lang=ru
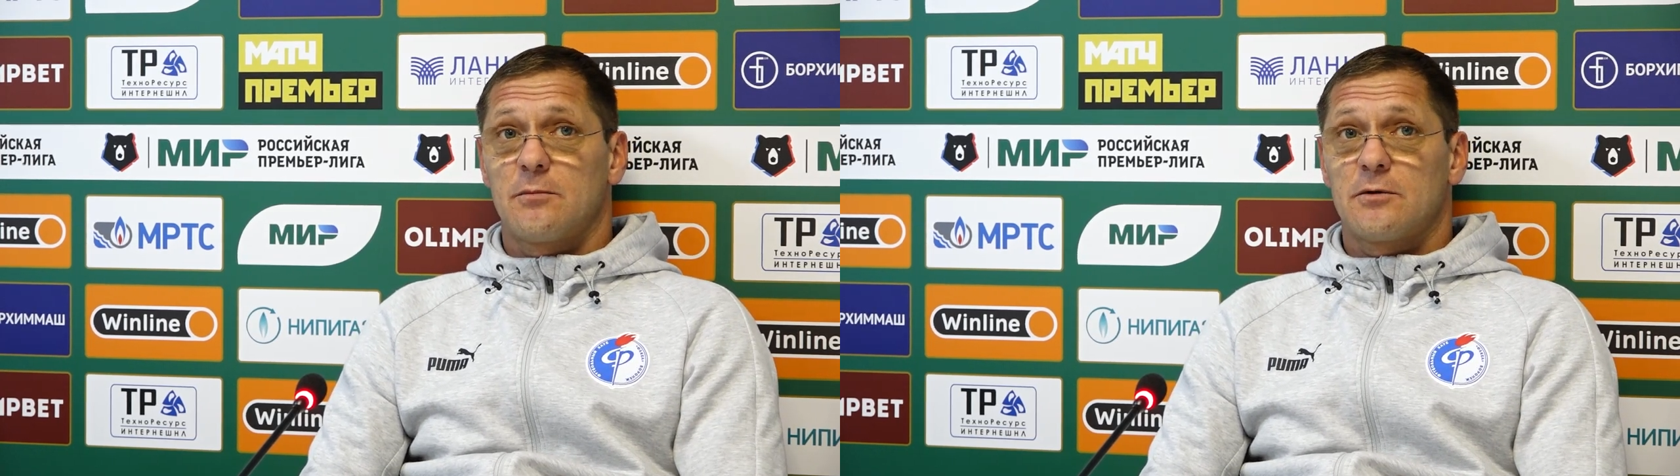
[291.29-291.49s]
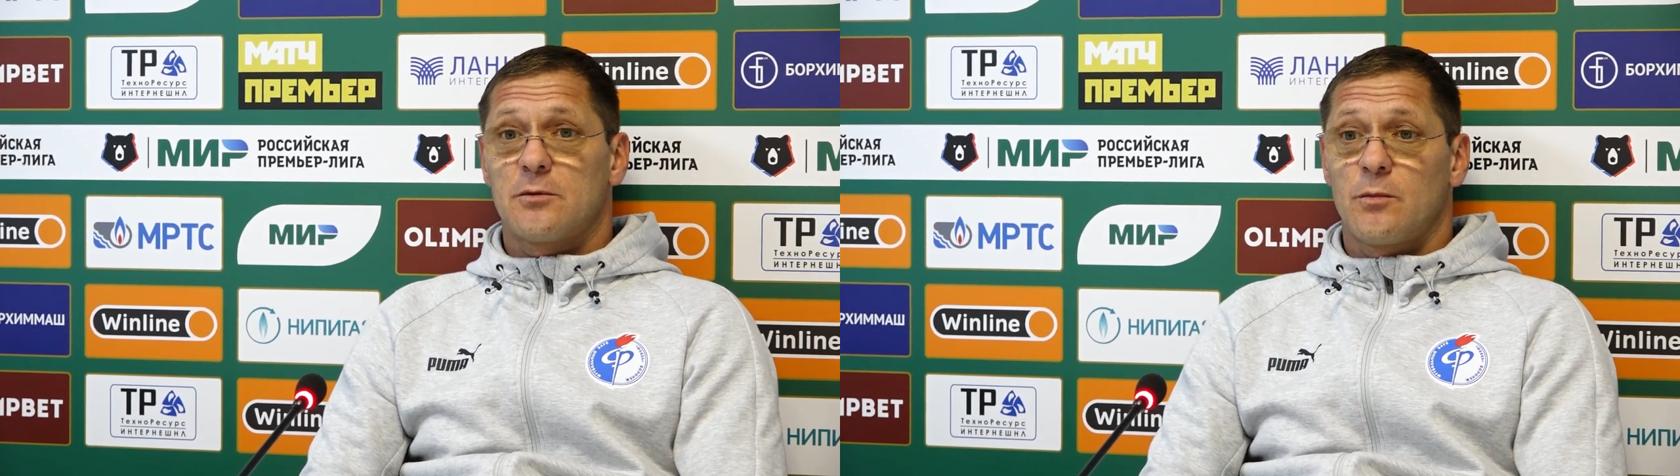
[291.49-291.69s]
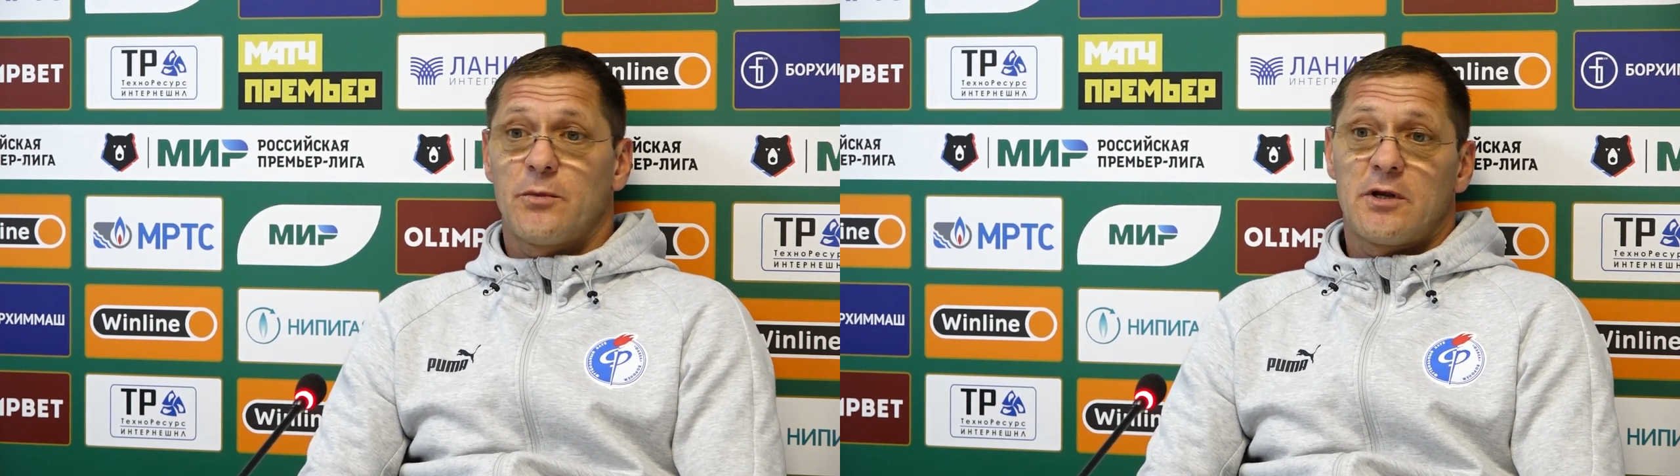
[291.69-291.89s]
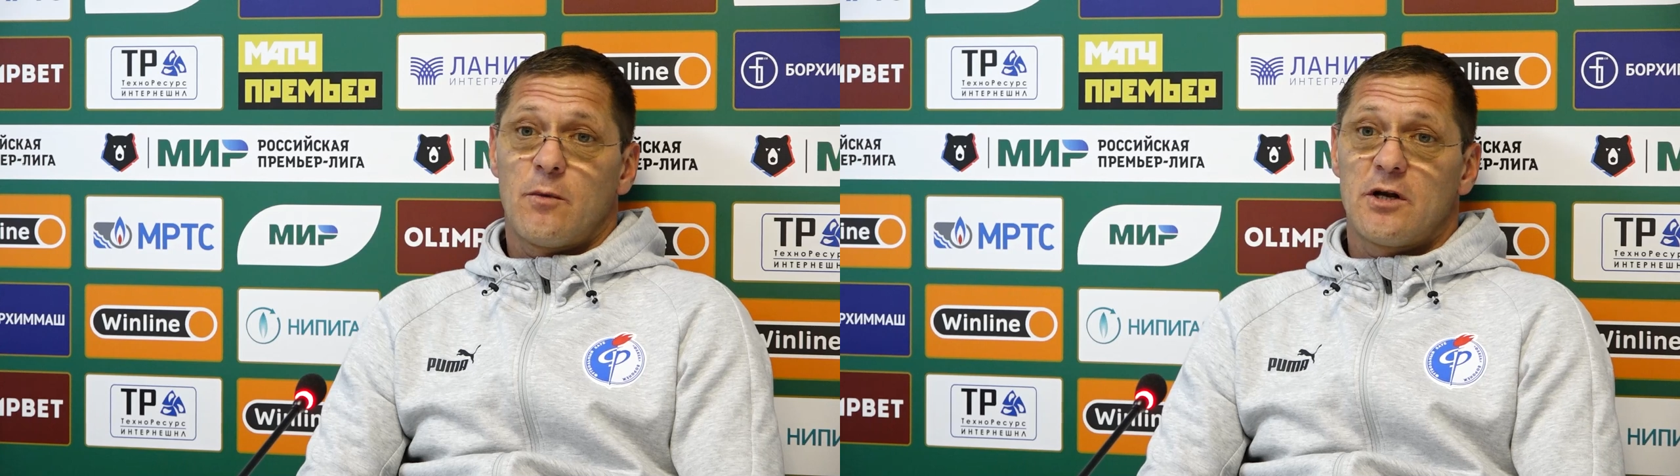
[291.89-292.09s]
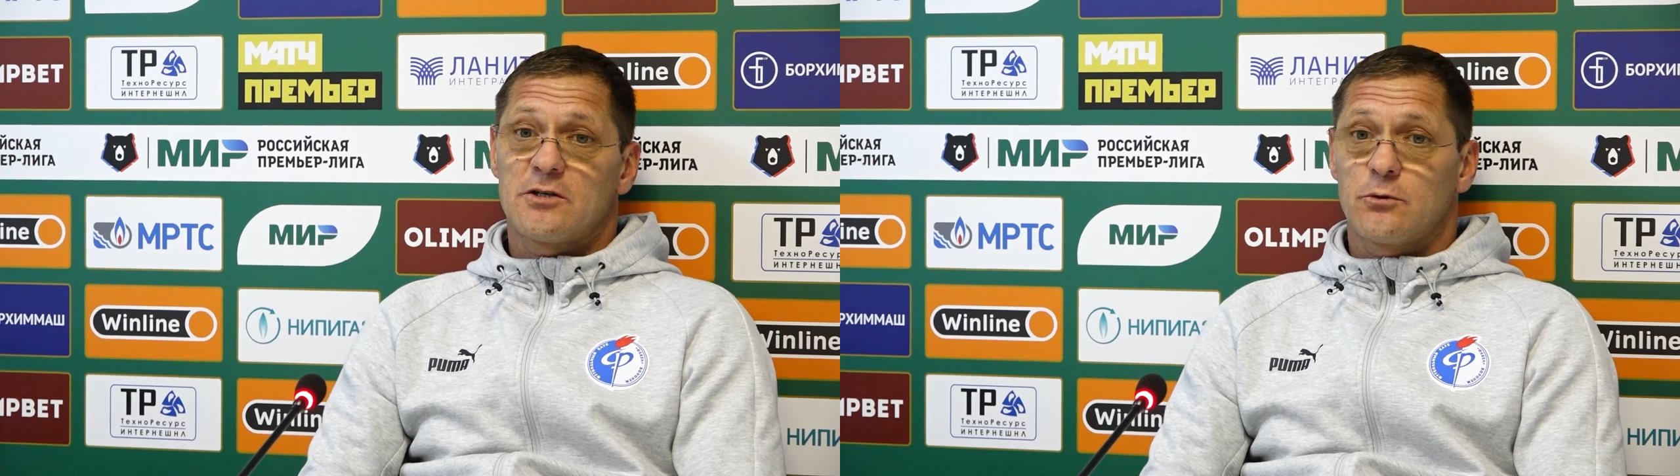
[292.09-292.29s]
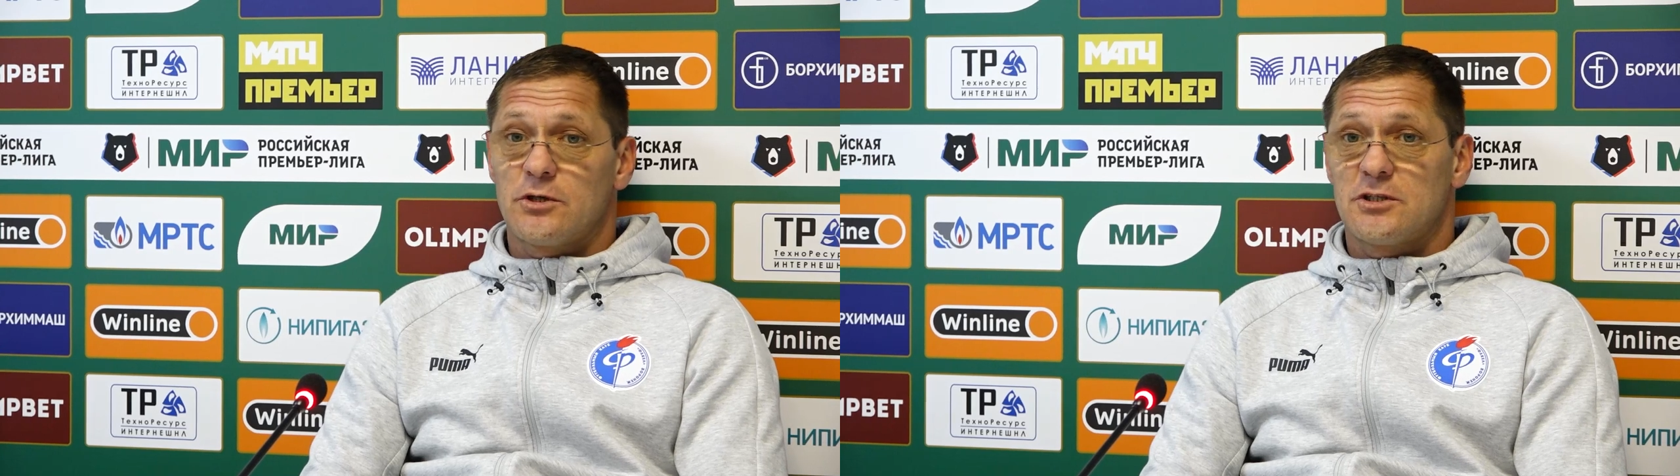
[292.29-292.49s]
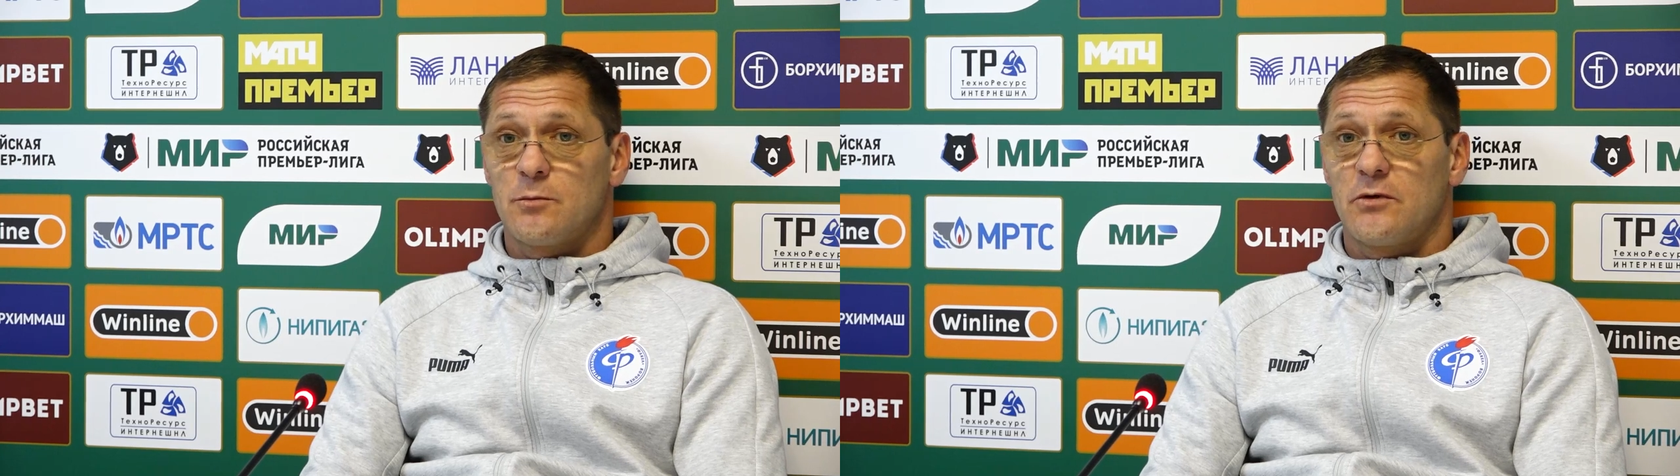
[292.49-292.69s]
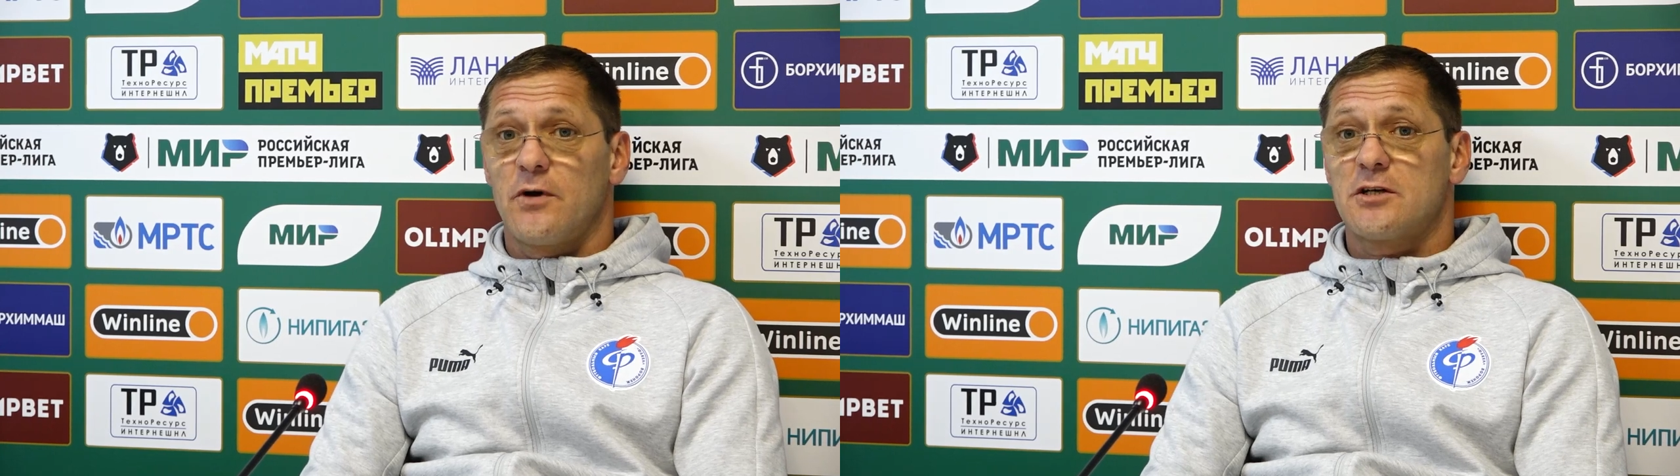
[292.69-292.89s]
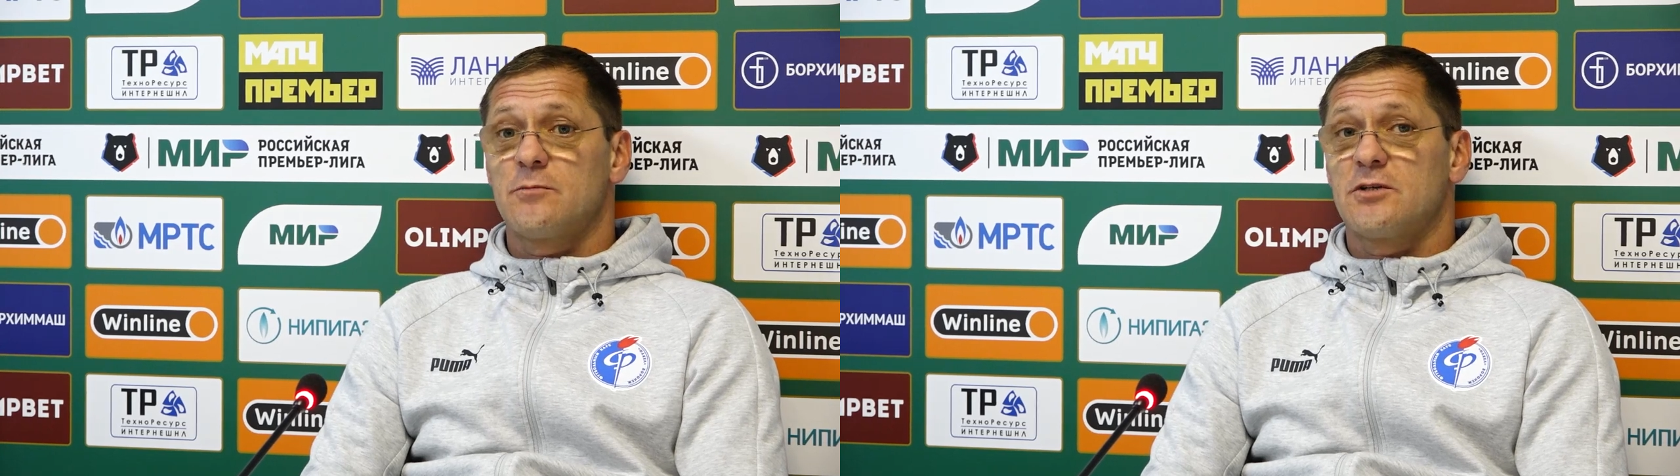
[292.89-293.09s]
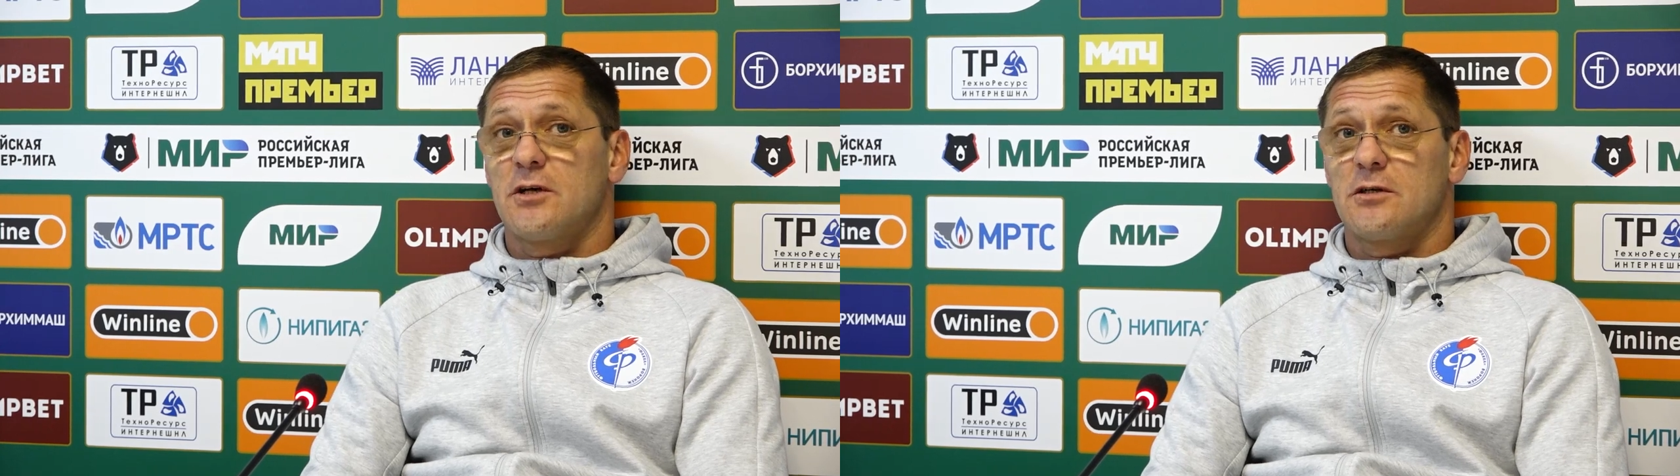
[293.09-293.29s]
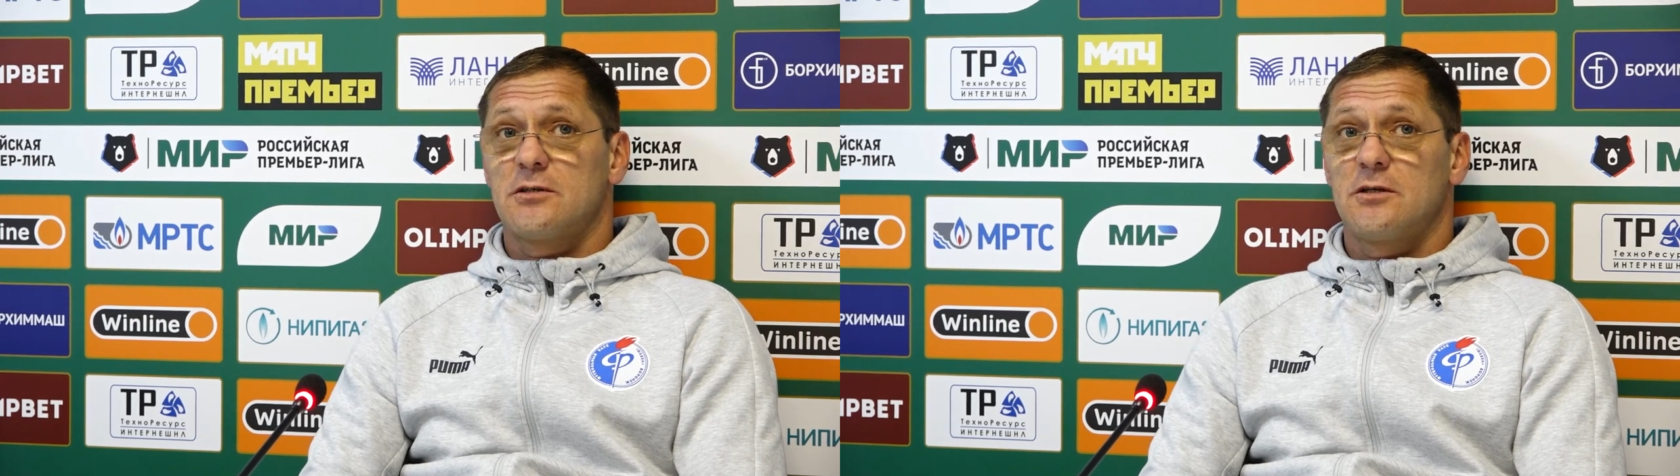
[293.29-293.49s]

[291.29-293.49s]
Потому что мы понимали, что если мы вяжемся с